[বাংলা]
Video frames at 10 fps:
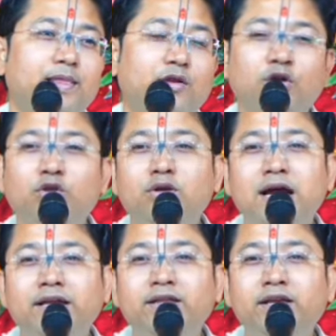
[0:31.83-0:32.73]
কত
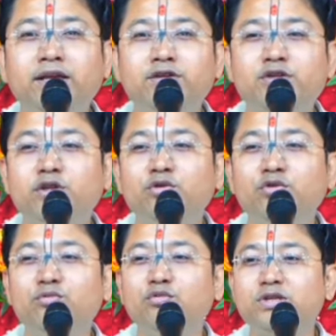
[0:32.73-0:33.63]
নারীদের
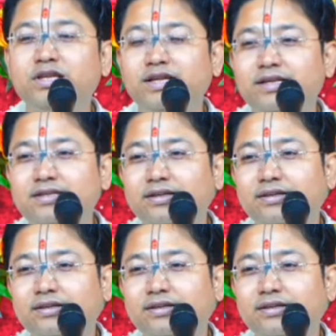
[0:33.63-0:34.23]
সিঁদুর মুছে গেছে